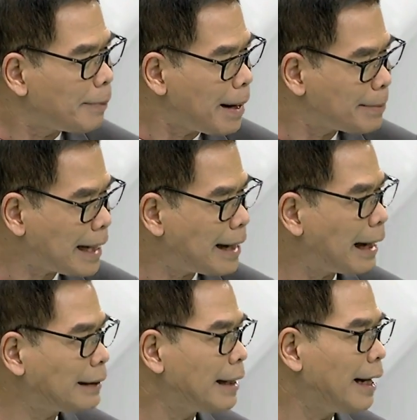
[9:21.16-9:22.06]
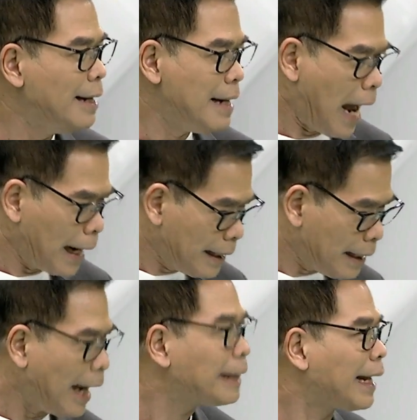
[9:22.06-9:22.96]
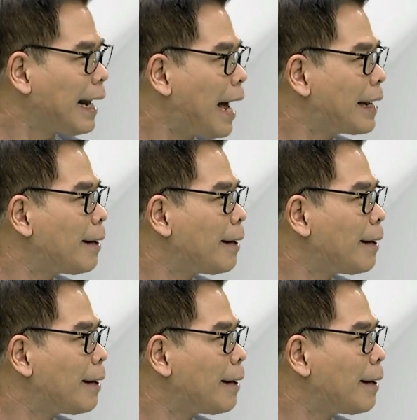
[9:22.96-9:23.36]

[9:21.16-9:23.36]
พลังประชารัฐเนี่ยอันนี้อันตรา